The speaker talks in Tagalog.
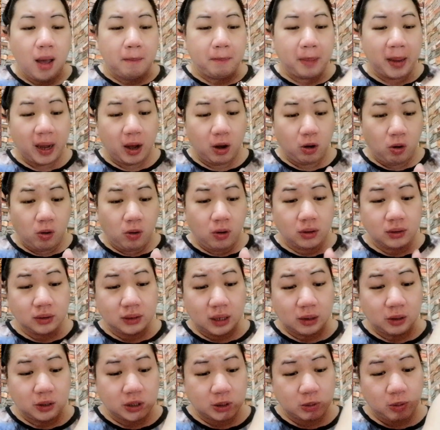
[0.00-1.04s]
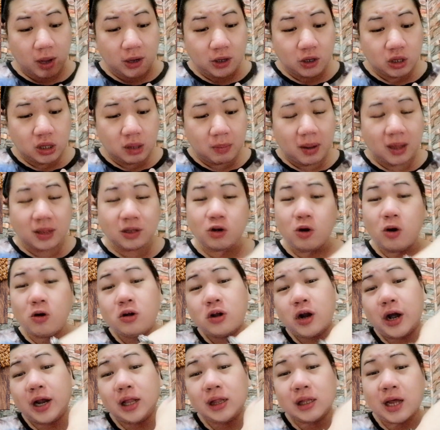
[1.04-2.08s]
Pero kung nagustuhan niyo naman, kung
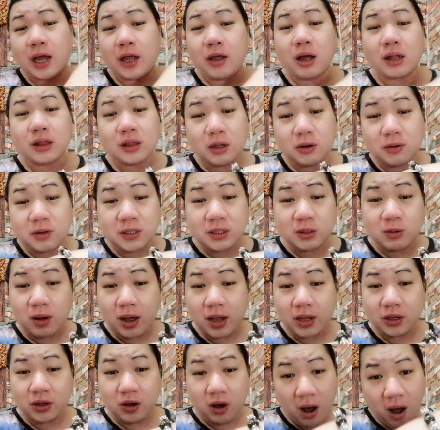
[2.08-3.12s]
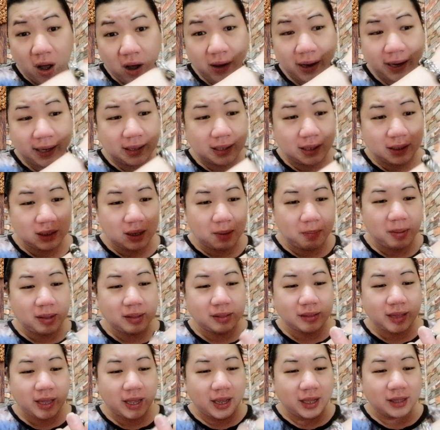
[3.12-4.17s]
girl kayo at nagustuhan niyo okay lang naman
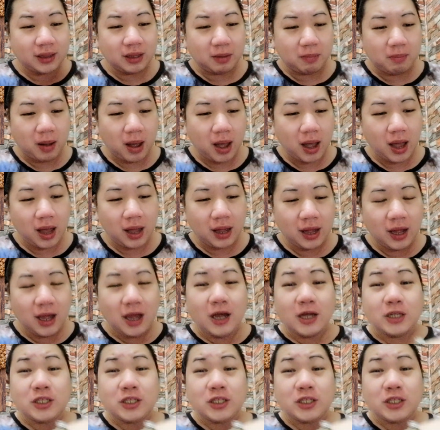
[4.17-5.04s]
din, di ba?